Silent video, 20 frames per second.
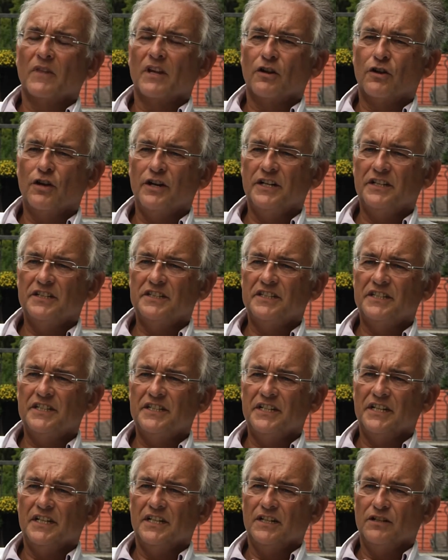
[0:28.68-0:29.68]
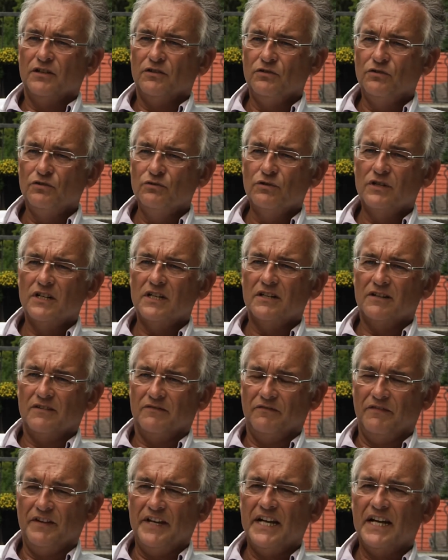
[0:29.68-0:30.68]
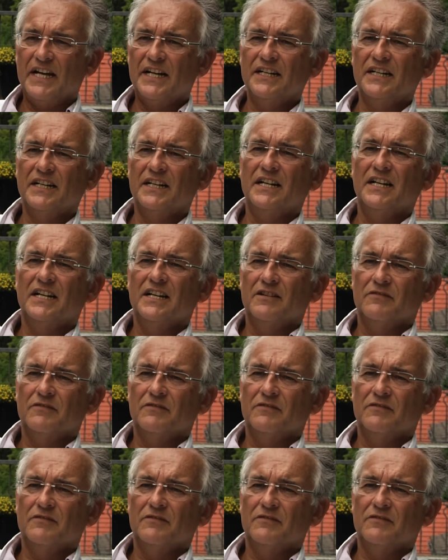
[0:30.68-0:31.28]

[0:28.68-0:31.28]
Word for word: können Sie nur werden,